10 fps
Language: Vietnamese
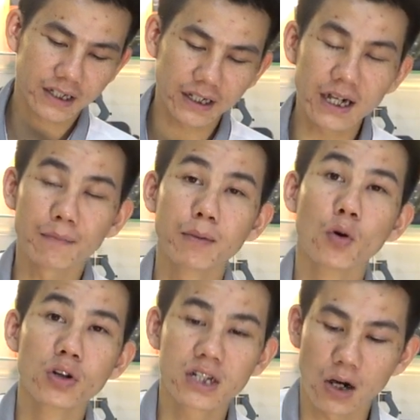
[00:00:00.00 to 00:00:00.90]
sẽ tích hợp là
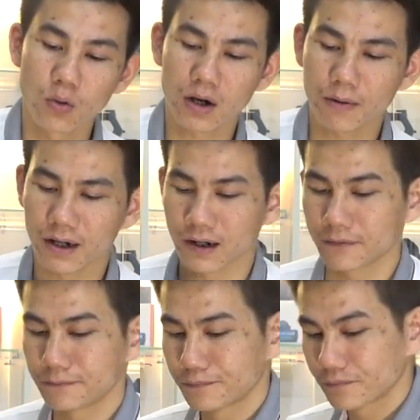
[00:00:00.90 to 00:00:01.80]
bốn dây các bạn ạ.
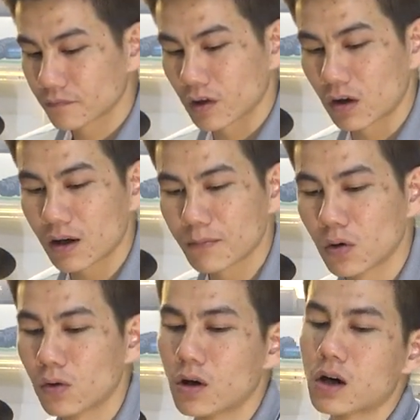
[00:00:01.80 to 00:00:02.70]
Đó là
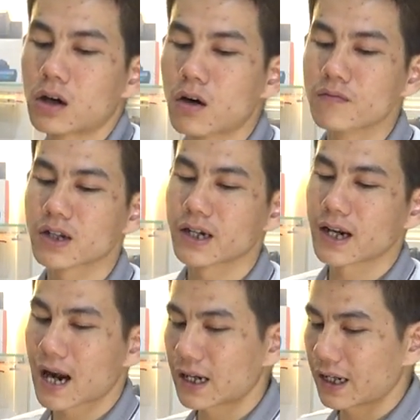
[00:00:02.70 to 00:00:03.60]
bộ không
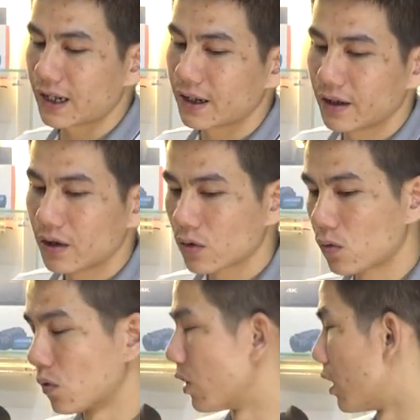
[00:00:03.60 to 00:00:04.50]
dây H E
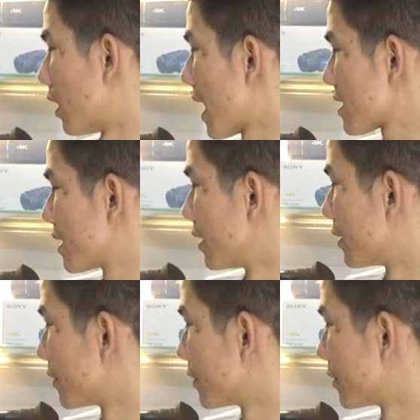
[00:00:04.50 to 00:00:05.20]
của Action.